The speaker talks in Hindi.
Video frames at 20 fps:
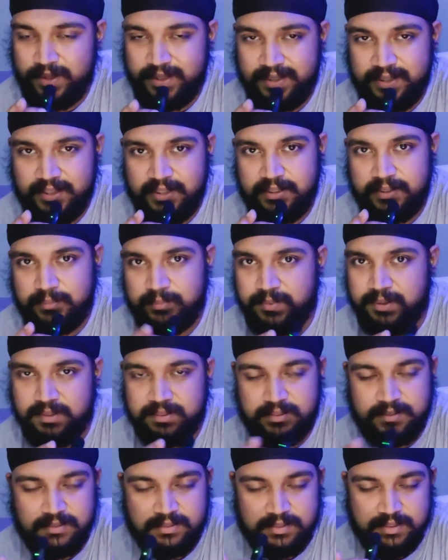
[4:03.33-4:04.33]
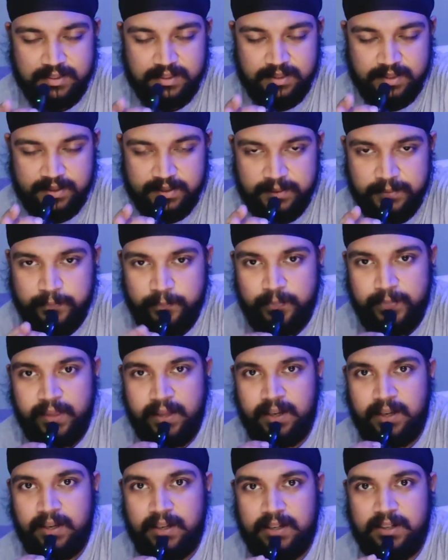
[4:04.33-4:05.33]
जो मैंने परचेस किया है
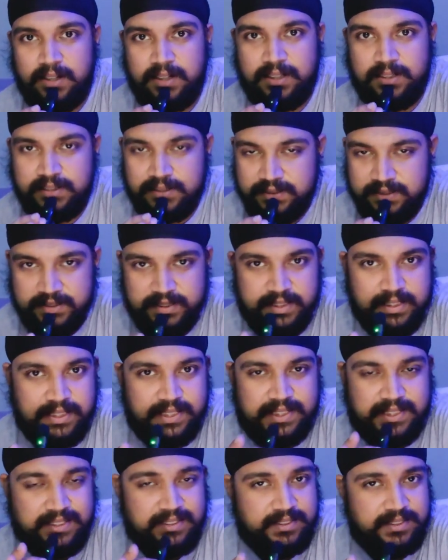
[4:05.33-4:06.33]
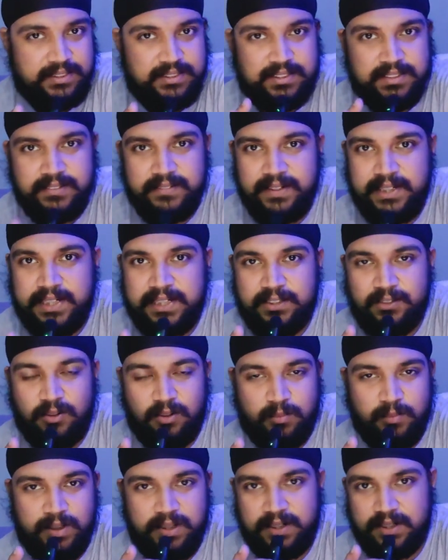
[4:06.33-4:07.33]
ये एक सिर्फ एक
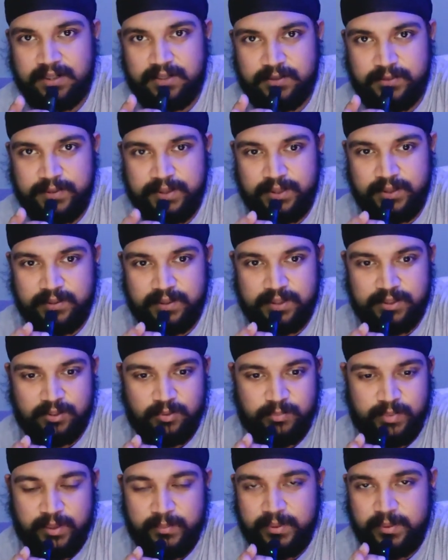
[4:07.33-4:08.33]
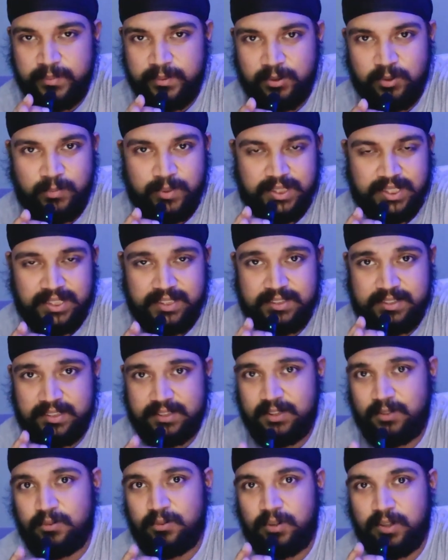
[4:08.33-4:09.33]
नॉर्मल टेस्ट वीडियो है तो मे बी मेरे को पता नहीं
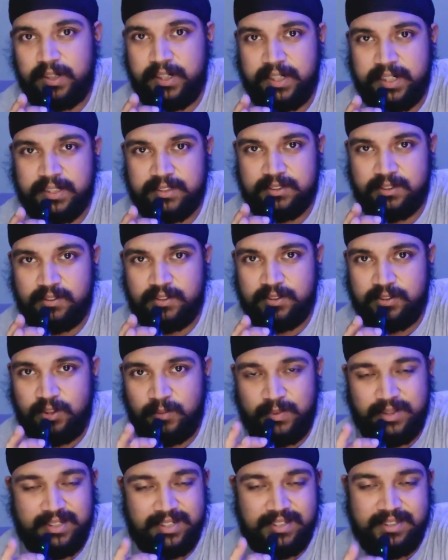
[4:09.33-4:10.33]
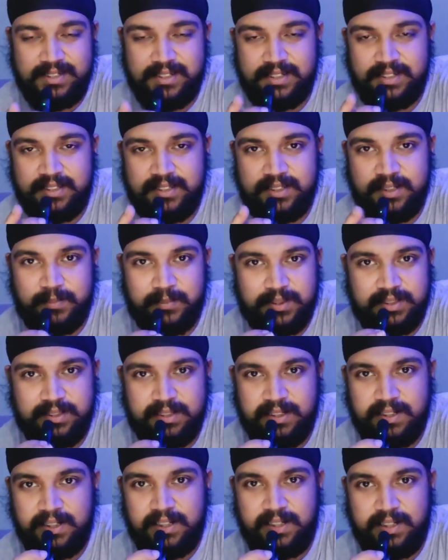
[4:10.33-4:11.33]
इसका साउंड क्वालिटी कैसा होगा तो अपन जल्दी जल्दी
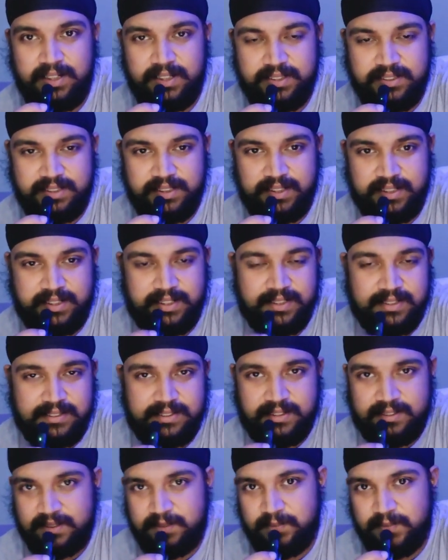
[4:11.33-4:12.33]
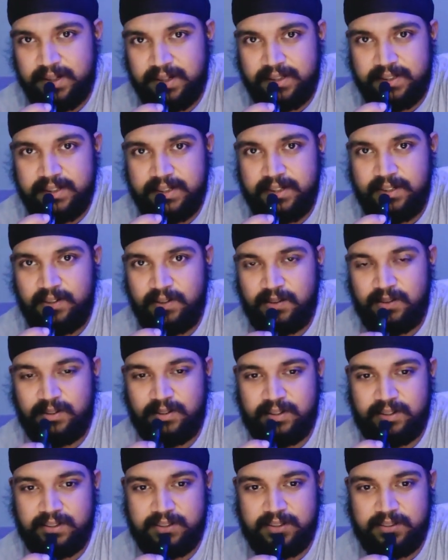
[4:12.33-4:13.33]
अपन ये टेस्ट ख़त्म करते हैं
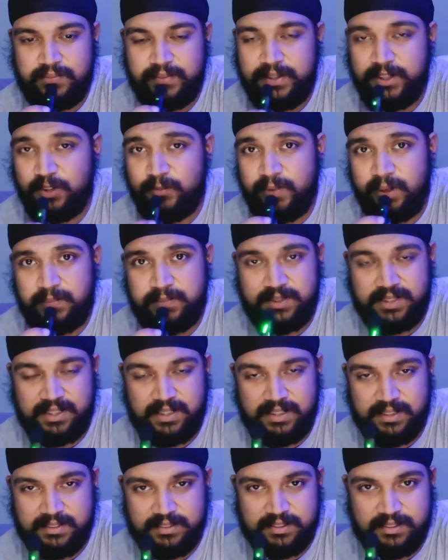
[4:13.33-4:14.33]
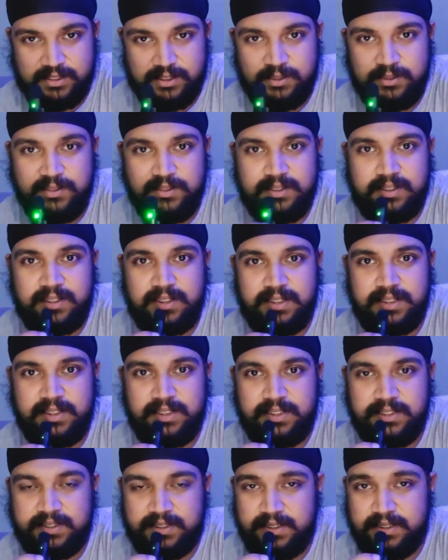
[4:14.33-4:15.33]
और वीडियो में आप चेक कर सकते हो कि
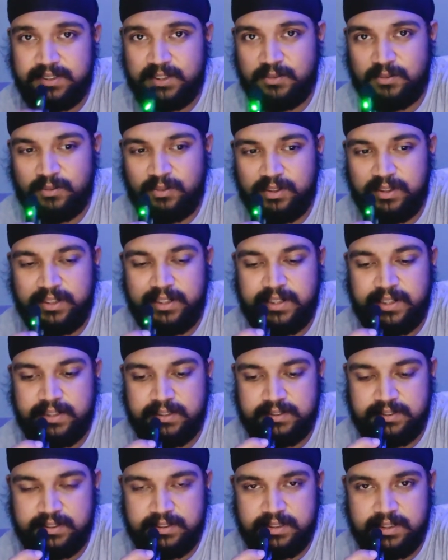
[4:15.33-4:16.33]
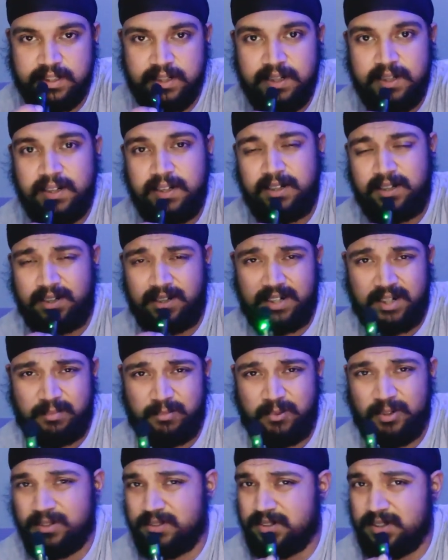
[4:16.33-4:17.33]
इसकी साउंड क्वालिटी कैसी है अगर
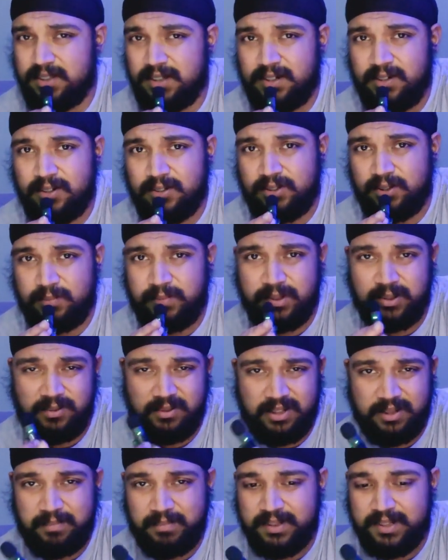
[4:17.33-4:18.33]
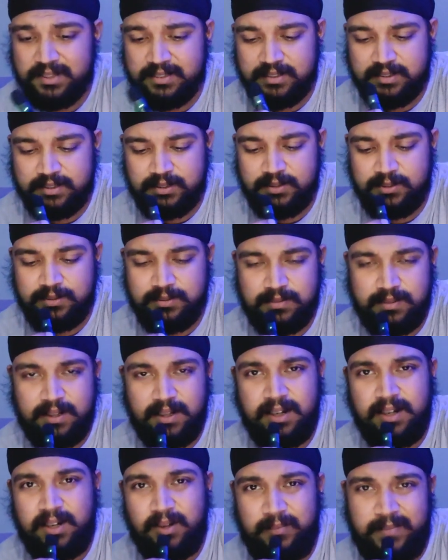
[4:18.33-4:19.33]
आपको अच्छा लगा हो तो आप बिल्कुल आप ले सकते हो
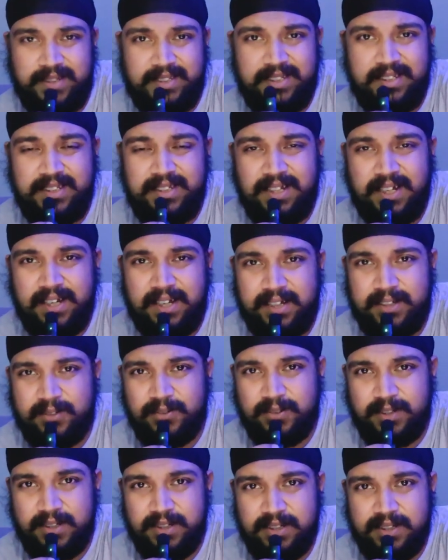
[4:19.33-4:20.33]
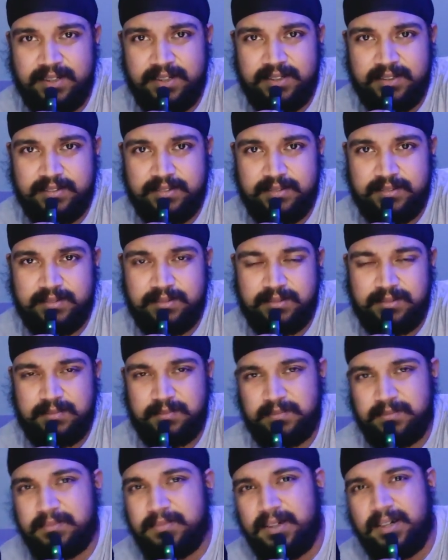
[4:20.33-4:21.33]
मैंने लिया है क्योंकि
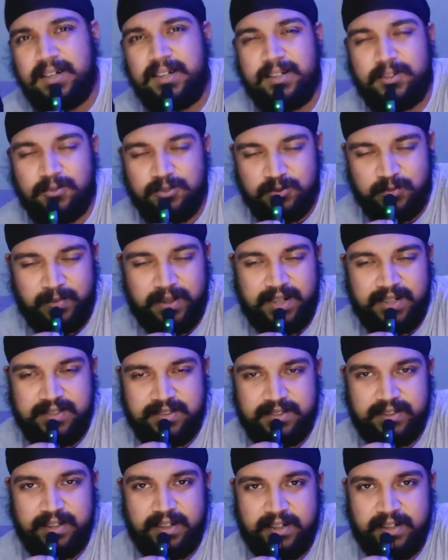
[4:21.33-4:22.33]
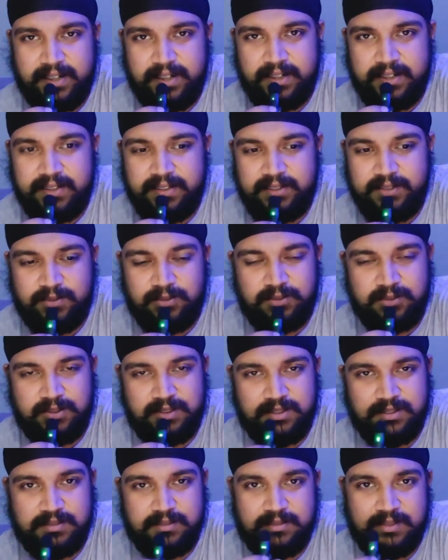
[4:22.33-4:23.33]
है कुछ प्लान्स है आगे के
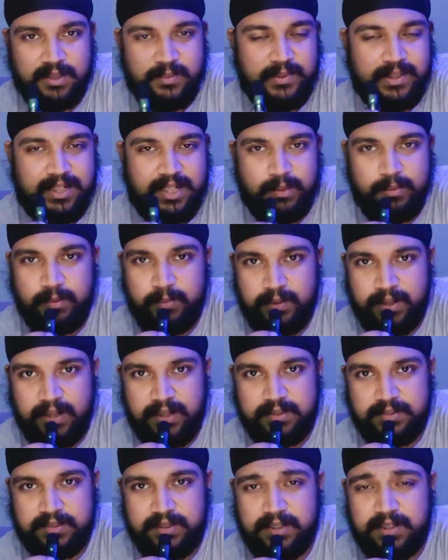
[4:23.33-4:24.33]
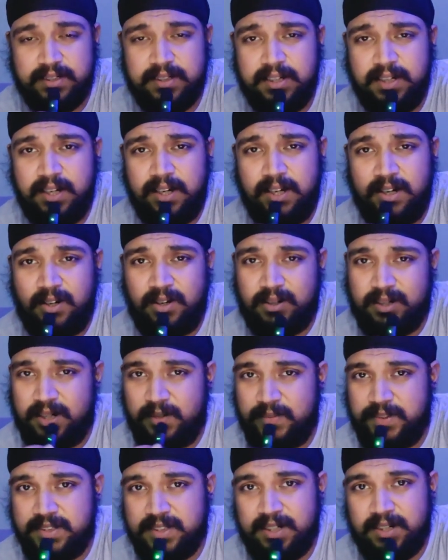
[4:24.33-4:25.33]
कुछ स्ट्रीमिंग के भी प्लान्स है और
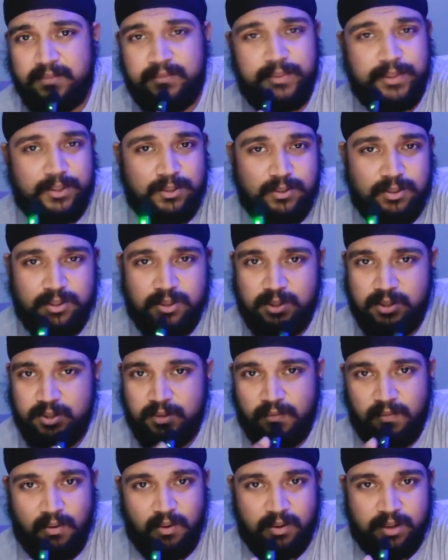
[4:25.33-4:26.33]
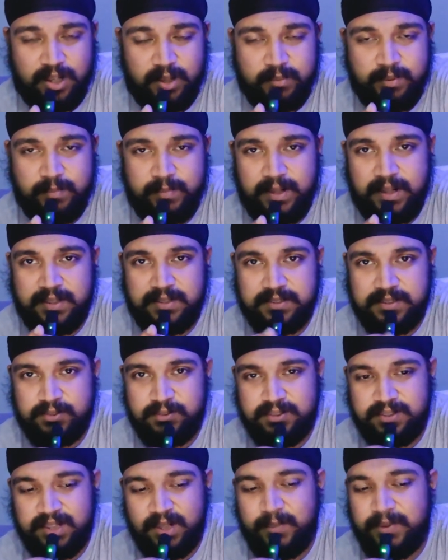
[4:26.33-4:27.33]
काफ़ी सारे वीडियो और ब्लॉग के भी प्लान्स
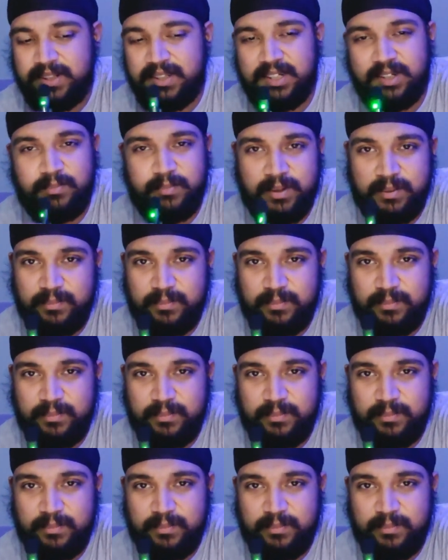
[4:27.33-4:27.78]
है तो इसलिए मैंने ये